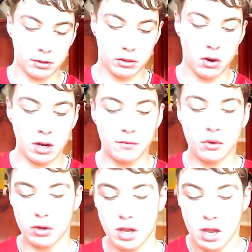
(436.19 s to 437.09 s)
Parce que là, on l'a
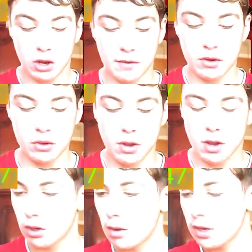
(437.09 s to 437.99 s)
vu quand il, y avait du,
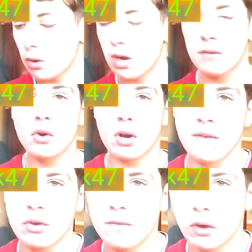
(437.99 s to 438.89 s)
parce que là, maintenant, on l'a vu quand il y
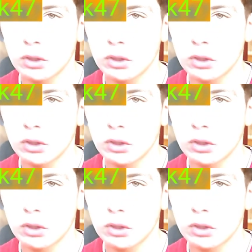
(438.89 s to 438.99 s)
avait du